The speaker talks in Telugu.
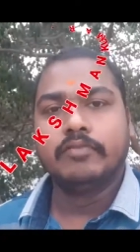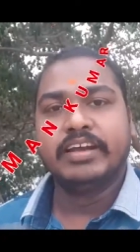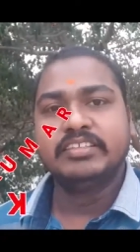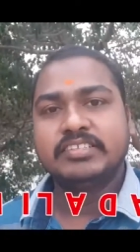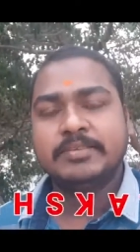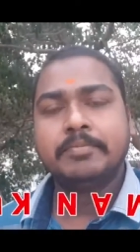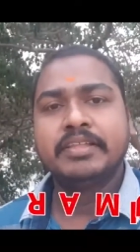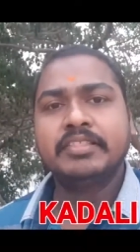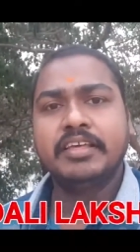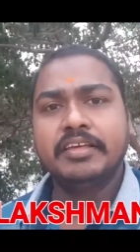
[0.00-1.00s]
వైద్య
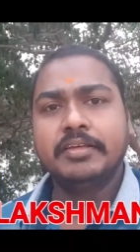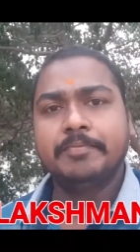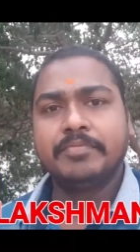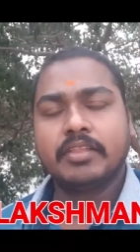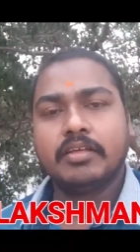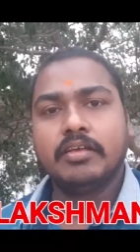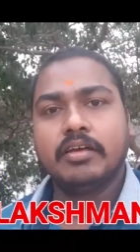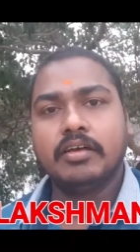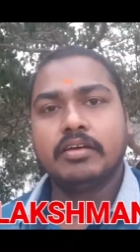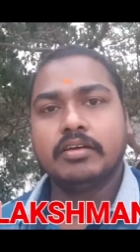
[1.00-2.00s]
సిబ్బంది
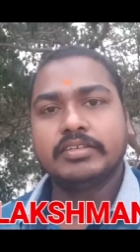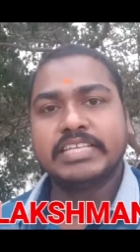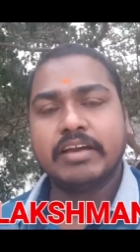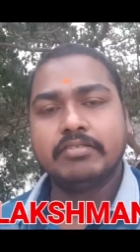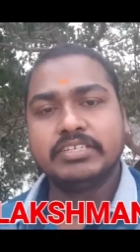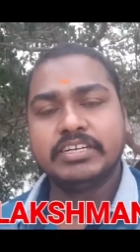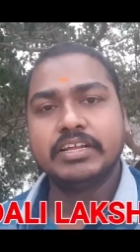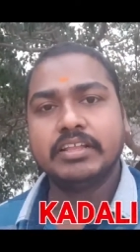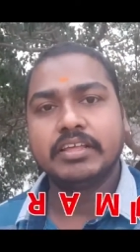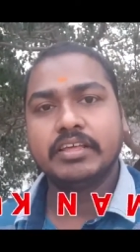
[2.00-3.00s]
సేవలు
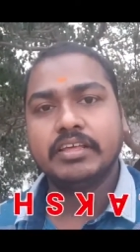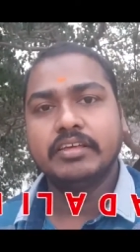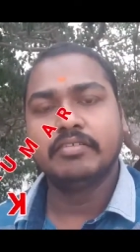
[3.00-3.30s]
చేయడానికి